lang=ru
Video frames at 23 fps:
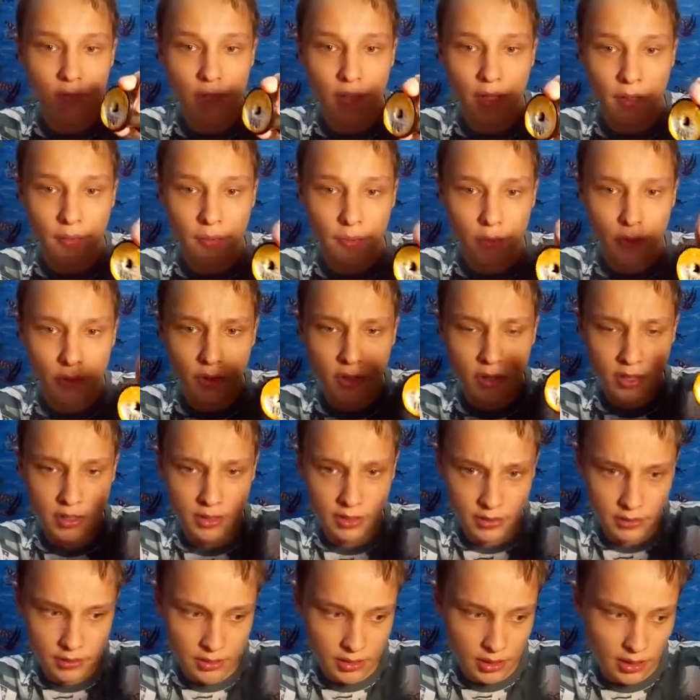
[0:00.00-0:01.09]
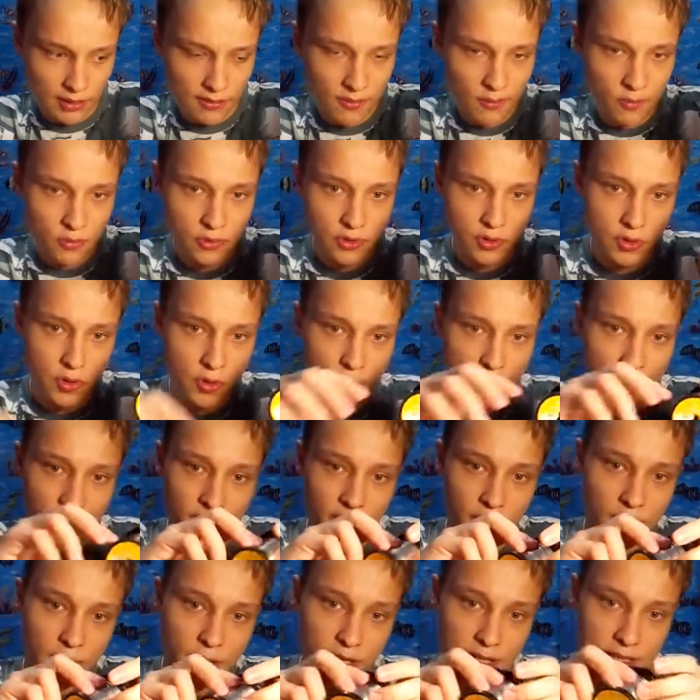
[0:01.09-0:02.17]
припой. Его можно купить
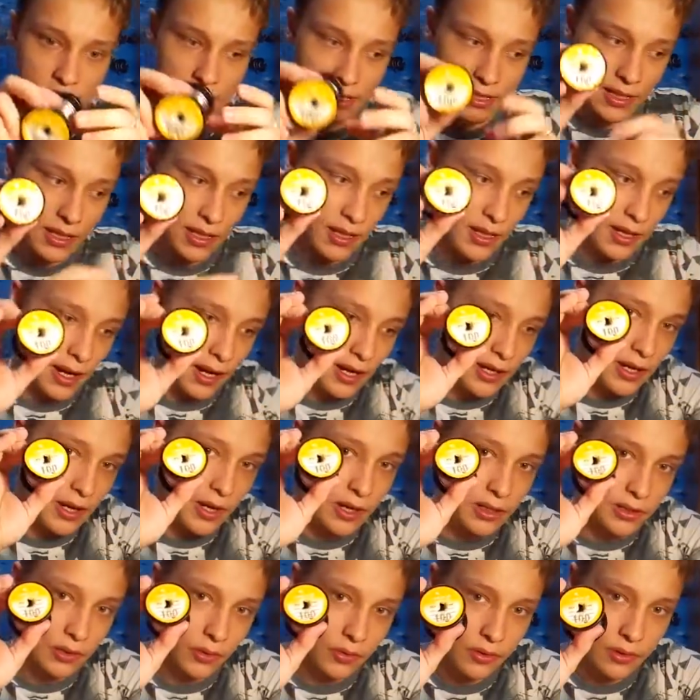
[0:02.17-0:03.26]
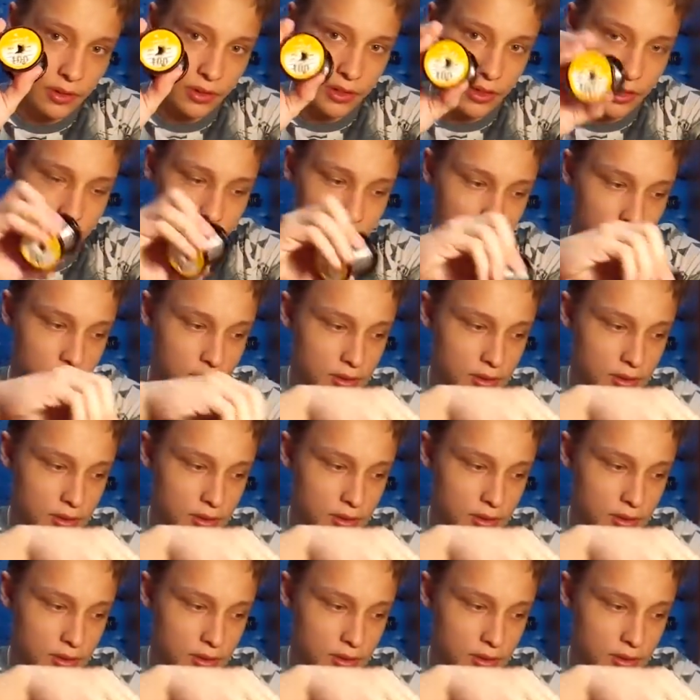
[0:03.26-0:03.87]
в магазине ради электроники.